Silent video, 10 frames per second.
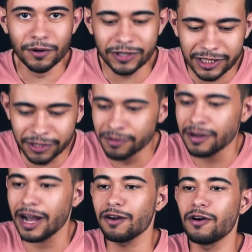Prontinho,
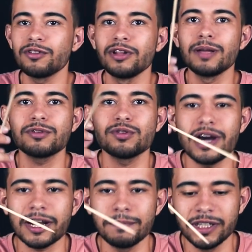agora eu não lembro se o
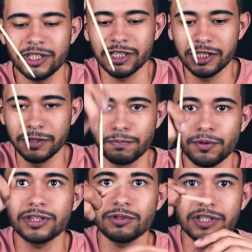cara metia de
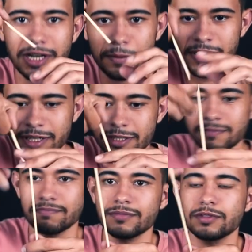ponta ou de cabeça.
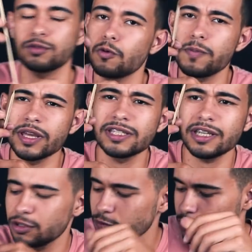Tô com preguiça de
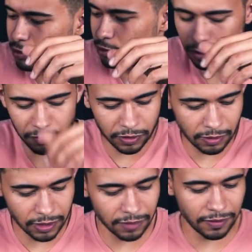assistir o vídeo de novo,
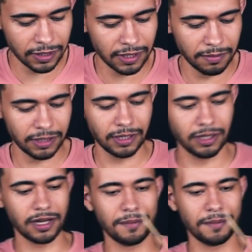então a gente vai ter que meter de